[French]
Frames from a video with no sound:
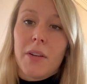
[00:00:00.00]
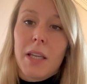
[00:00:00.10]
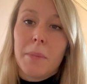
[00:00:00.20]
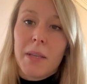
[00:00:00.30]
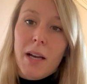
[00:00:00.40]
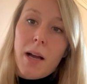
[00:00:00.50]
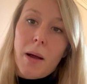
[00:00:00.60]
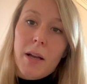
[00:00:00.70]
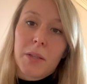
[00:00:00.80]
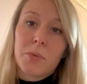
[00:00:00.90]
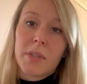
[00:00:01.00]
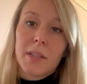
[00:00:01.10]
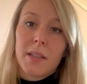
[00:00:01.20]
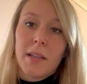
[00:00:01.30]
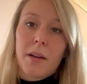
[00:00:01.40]
eh bien, à, à, nous
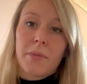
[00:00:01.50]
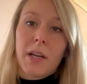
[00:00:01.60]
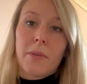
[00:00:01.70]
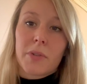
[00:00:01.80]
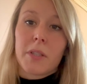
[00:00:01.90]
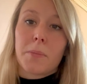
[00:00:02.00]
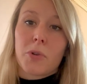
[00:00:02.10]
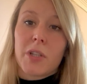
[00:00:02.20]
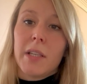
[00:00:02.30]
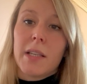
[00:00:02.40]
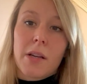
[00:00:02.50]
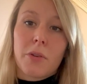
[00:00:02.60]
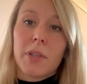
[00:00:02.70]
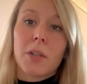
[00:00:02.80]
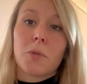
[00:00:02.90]
aider à faire avancer ce projet et à
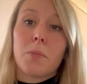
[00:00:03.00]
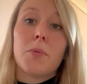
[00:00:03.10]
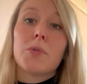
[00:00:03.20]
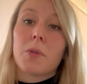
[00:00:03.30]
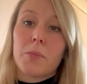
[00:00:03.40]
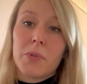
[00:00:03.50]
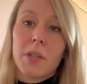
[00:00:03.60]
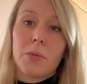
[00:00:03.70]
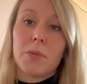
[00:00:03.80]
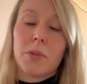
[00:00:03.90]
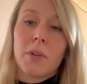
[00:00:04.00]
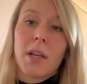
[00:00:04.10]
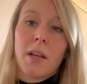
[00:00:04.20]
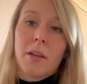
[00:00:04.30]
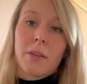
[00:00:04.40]
accueillir de plus en plus d'étudiants
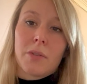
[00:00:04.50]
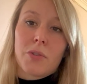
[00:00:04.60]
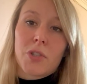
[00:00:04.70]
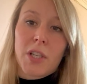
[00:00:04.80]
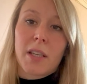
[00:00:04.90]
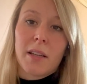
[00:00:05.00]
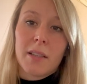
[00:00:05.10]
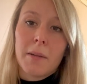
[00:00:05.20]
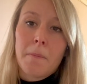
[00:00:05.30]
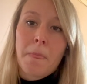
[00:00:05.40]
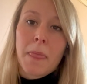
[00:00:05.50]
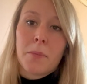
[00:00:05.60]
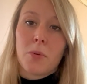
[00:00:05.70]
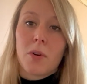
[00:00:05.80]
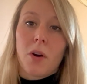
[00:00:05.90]
chaque année
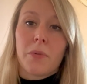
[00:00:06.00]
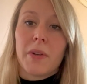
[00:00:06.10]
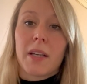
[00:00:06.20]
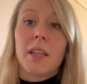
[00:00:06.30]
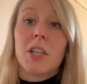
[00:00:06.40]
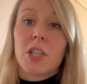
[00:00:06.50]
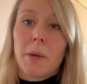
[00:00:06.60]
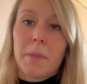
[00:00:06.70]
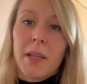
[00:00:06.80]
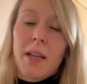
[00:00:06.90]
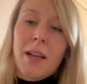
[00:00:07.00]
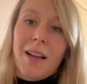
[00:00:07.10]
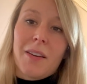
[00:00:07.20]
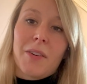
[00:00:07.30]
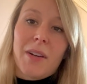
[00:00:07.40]
pour leur faire échapper
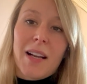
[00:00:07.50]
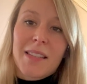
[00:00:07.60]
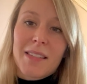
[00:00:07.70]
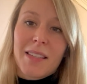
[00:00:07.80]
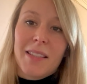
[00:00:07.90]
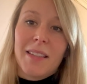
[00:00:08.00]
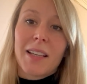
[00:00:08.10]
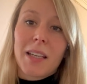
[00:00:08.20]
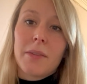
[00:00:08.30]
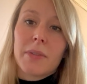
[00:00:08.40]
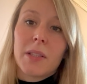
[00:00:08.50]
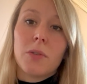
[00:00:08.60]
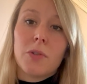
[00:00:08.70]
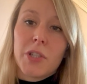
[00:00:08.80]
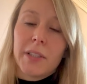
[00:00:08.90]
à ces dérives
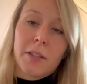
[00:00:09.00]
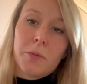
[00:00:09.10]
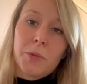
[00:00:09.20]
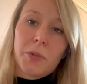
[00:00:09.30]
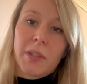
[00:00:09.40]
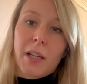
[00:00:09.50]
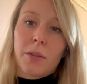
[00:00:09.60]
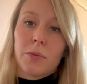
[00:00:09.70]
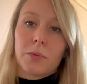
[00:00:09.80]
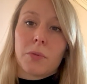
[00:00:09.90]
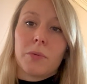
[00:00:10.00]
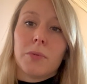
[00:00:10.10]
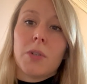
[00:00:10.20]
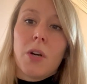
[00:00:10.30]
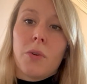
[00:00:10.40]
idéologiques et communautaires que nous
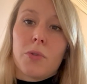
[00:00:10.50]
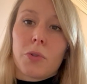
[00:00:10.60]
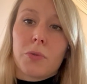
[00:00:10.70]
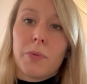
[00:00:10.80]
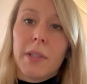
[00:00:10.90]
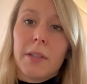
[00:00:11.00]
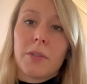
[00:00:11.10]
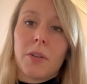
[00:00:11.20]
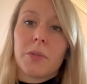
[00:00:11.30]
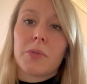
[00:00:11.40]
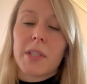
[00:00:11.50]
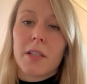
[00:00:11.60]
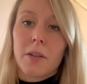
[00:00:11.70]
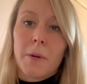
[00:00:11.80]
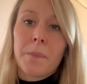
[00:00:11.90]
trouvons aujourd'hui dans nos
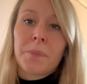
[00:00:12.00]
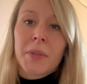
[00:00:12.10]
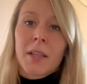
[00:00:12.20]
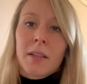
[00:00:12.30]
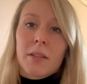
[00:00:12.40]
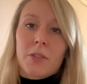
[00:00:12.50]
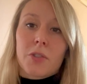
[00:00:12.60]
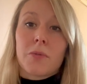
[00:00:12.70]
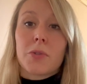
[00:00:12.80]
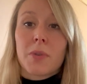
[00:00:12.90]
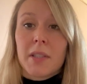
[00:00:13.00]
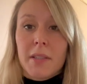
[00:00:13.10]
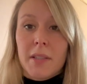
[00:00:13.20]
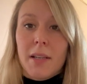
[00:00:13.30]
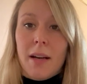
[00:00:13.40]
écoles. Je vous souhaite
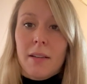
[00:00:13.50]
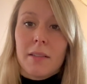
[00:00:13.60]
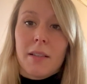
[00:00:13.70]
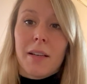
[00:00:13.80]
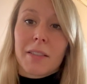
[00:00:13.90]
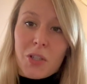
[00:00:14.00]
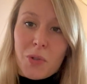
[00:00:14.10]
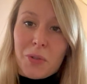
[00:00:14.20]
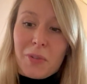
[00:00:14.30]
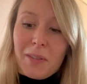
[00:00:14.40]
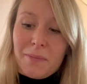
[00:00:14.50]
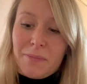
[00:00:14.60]
d'ici là un très joyeux Noël.